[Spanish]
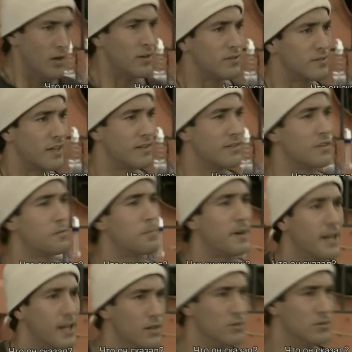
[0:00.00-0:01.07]
Está
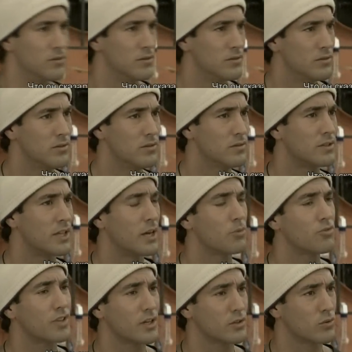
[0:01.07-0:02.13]
desesperado.
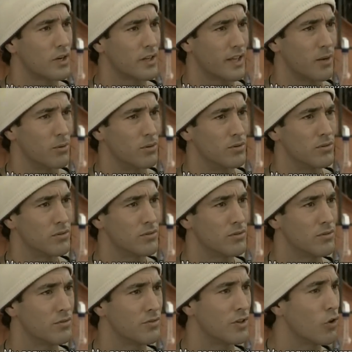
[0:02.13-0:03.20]
Tenemos que actuar, Diablo.
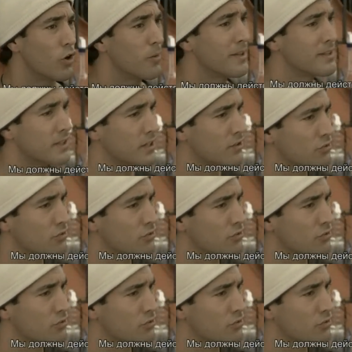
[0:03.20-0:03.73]
Si no, él va a entrar